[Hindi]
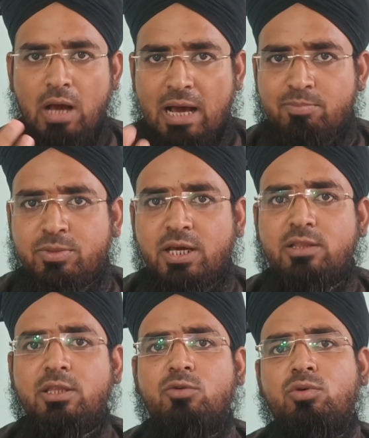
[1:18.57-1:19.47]
आप
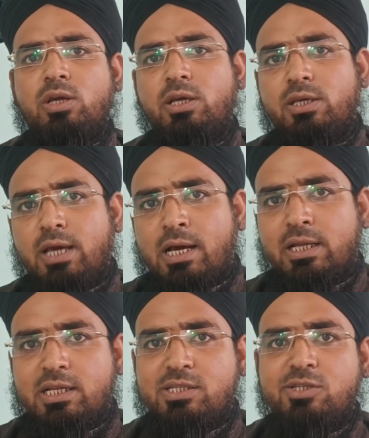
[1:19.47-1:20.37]
देखते होंगे कि
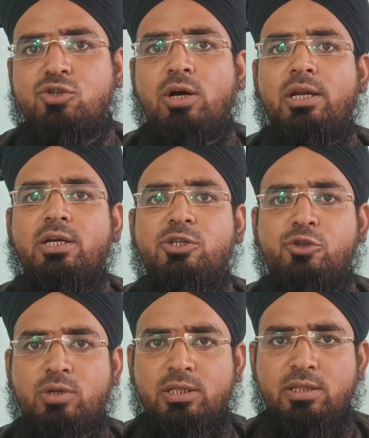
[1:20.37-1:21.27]
अंग्रेज़ी टॉयलेट
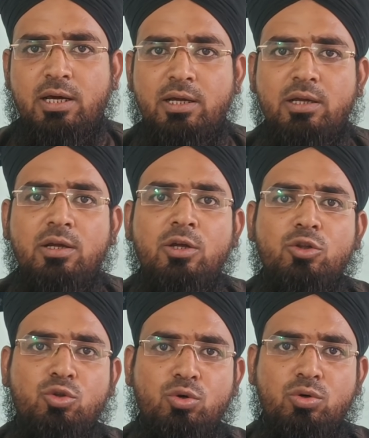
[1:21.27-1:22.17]
जो रहता है
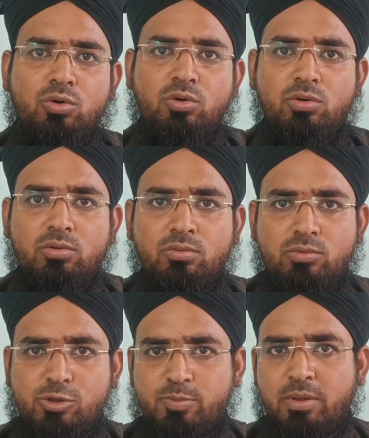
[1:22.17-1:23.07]
तो
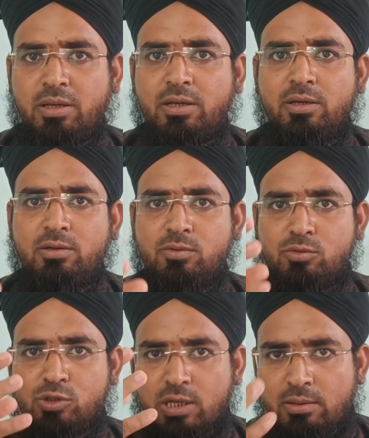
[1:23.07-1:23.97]
उसमें
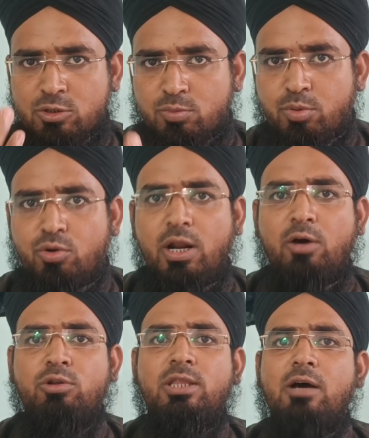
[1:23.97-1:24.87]
उसका जो भोंडा
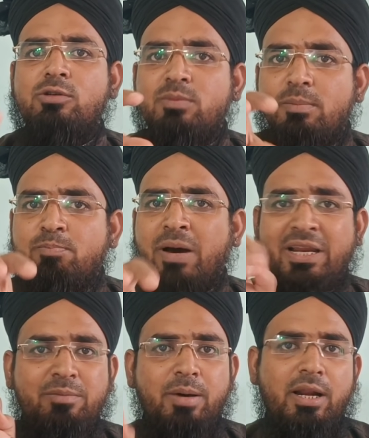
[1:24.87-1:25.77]
होता है उसमें
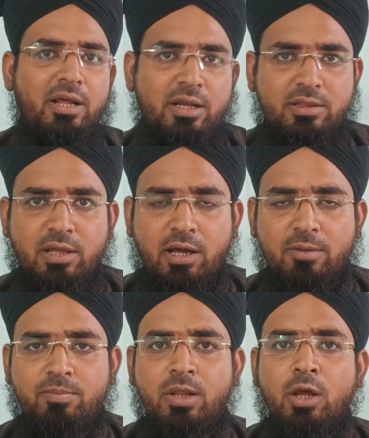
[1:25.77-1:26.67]
पानी भरा रहता है
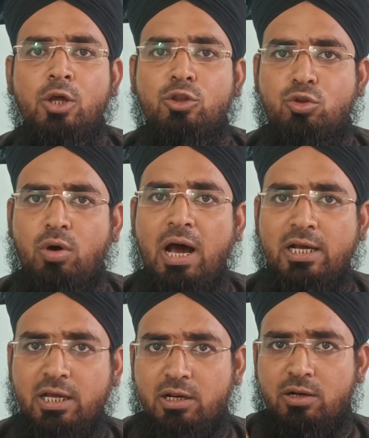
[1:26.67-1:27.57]
तो
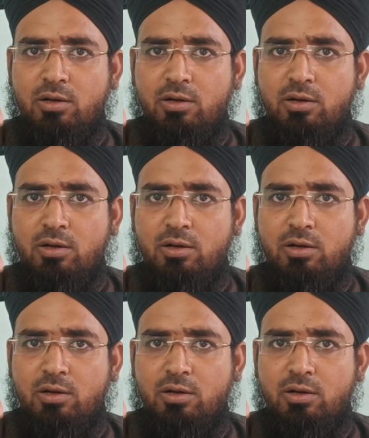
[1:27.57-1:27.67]
अगर